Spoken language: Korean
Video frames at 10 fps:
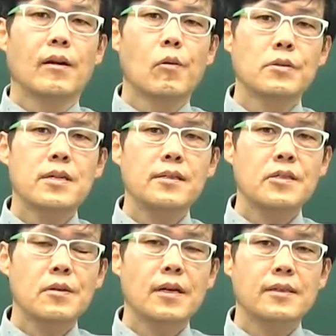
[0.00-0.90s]
공채
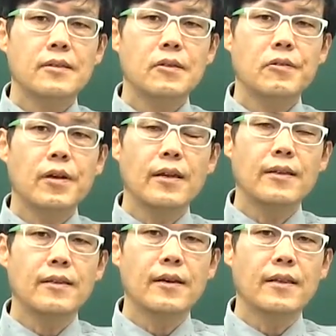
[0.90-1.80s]
시험 같은
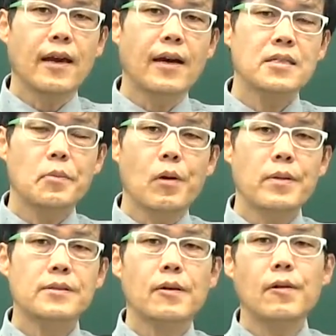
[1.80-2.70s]
경우에는 어, 네 가지
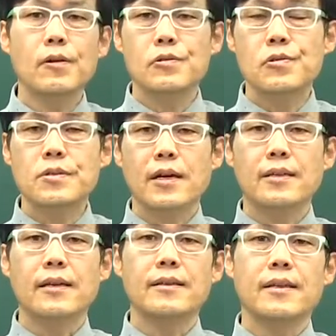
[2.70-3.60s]
법에서 어,
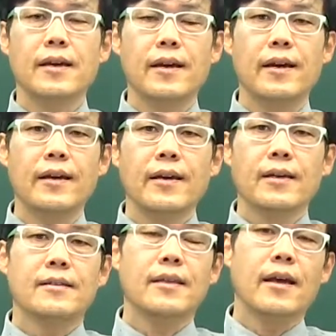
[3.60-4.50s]
출제가 되는데
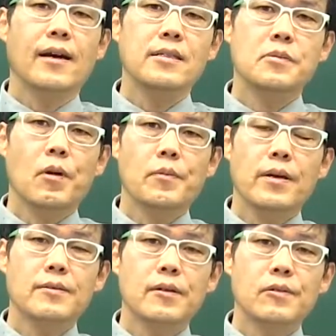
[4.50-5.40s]
그 네 가지
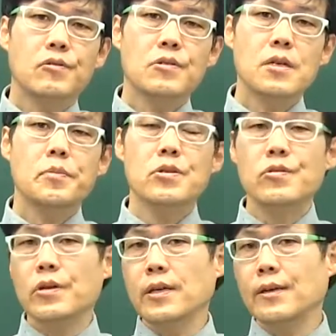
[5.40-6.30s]
법에서 출제
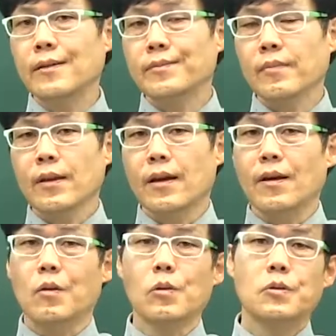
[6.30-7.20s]
비중이
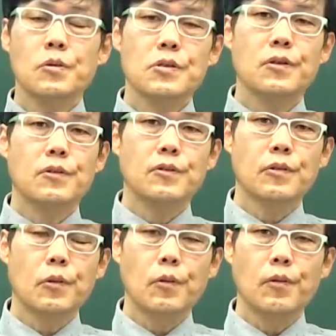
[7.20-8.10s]

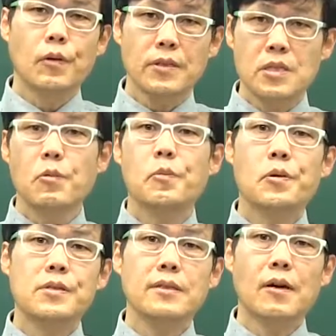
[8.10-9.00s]
공통적으로
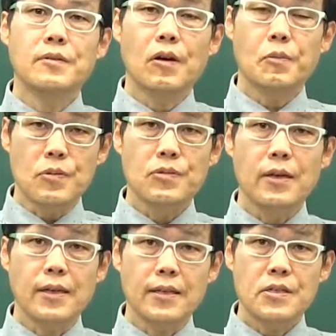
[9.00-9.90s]
25%씩 나온다고 볼
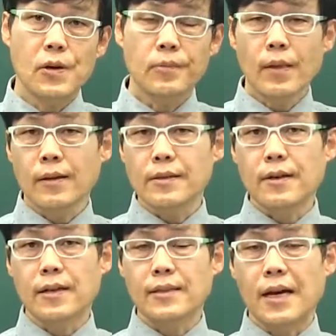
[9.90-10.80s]
수가 있겠죠.
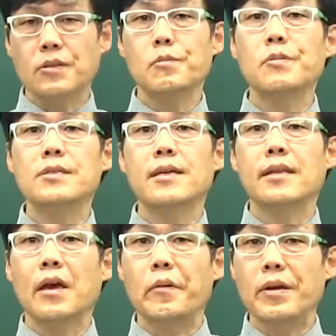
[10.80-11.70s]
그래서 한 다섯 문제
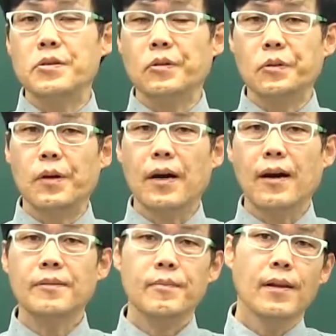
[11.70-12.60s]
내외
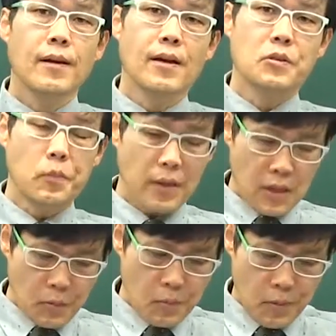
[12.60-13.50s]
정도가
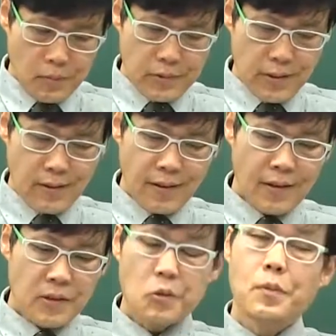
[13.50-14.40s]
소방기본법부터
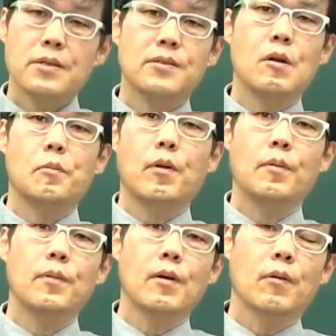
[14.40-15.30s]

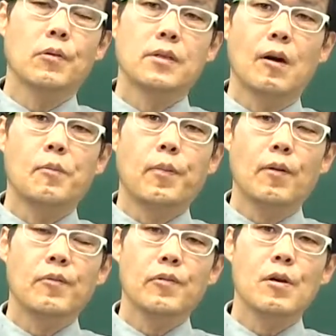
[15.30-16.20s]
소방시설법,
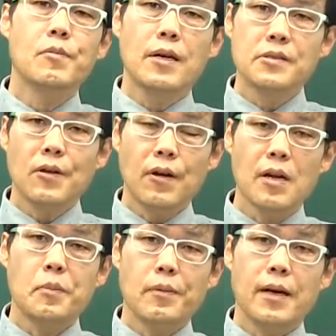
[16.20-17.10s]
공사업법,
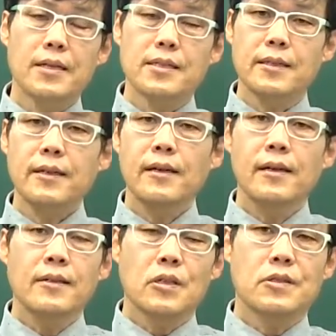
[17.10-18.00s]
위험물안전관리법까지
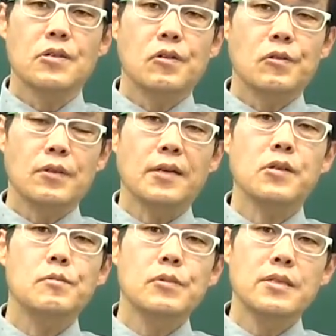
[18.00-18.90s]
전체적으로
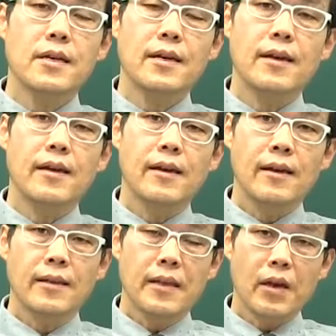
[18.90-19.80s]
다섯 문제
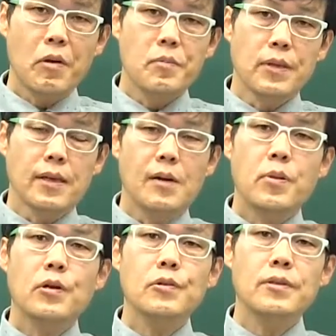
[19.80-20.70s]
내외입니다. 네
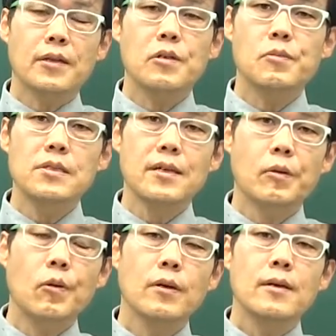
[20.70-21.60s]
평균 다섯
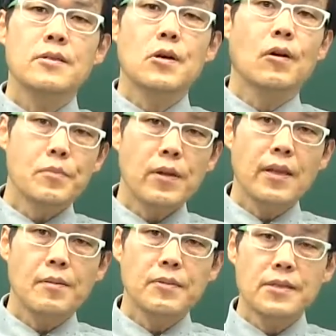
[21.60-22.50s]
문제고
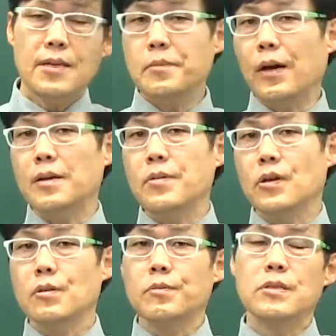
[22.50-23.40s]
적으면 네문제 많으면
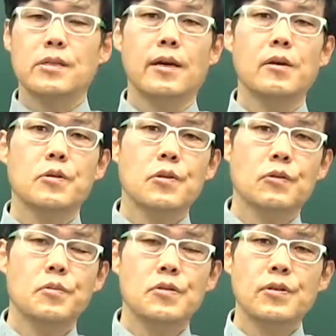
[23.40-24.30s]
여섯 문제이
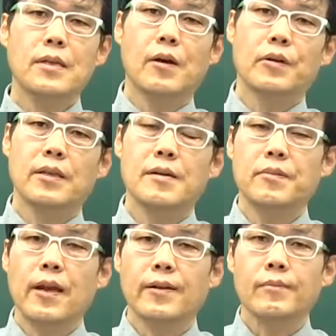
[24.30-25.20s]
정도 비중이 나오기
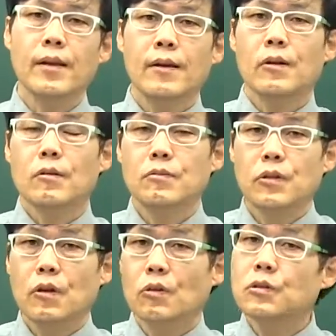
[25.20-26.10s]
때문에
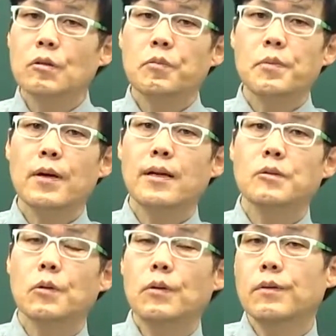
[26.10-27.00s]
여러분들이 어떤 법
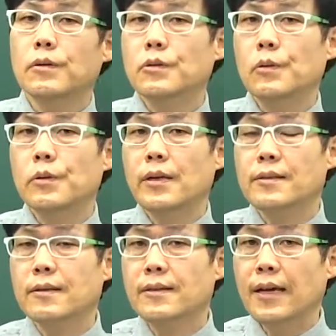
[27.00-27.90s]
하나도 어,
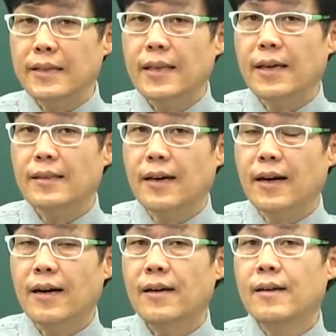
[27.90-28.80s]
소홀히해서는 안
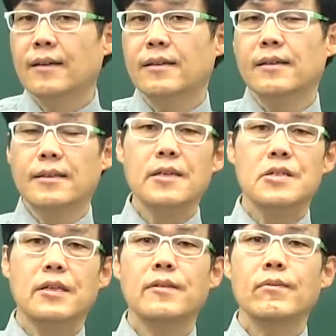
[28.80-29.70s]
되겠다. 그, 그
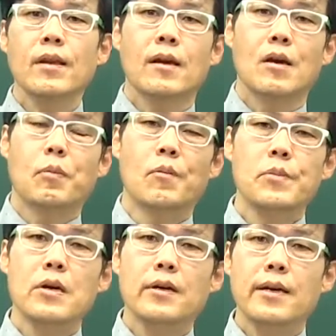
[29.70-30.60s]
대신
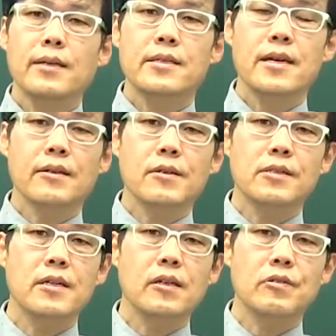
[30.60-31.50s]
법령의 시행령,
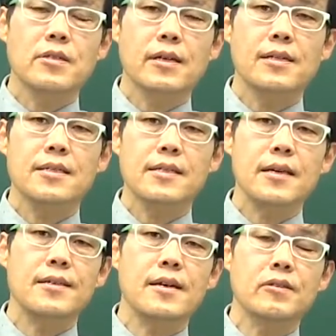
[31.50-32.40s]
시행규칙까지
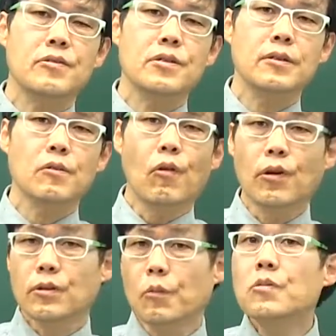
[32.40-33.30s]
세세한 규정
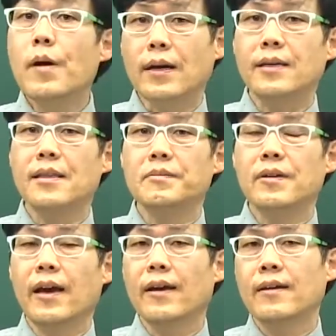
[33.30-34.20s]
어, 너무 많기
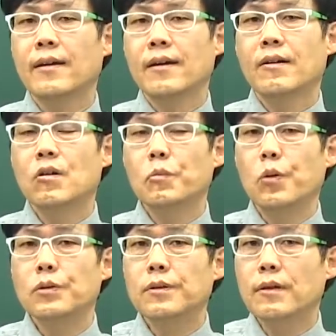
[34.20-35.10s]
때문에 그런
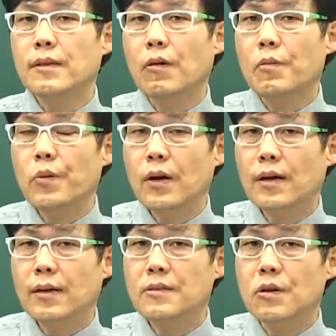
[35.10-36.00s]
모든 걸 다
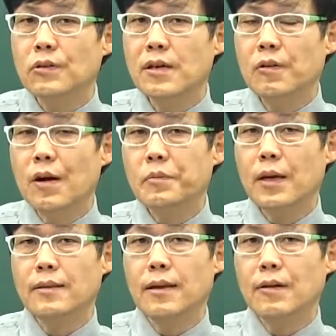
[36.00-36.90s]
완벽하게 정리하고
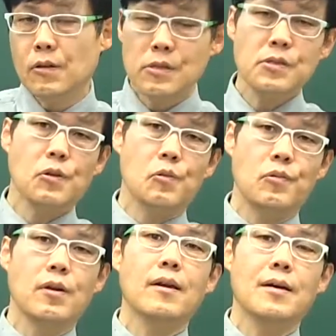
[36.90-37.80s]
암기한다는 건 현실적으로
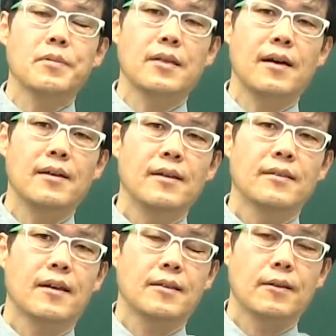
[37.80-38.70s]
불가능합니다.
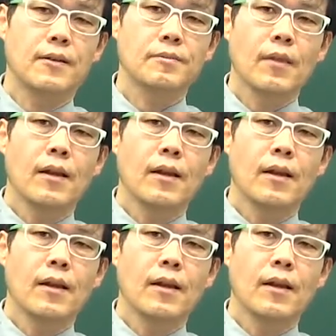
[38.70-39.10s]
따라서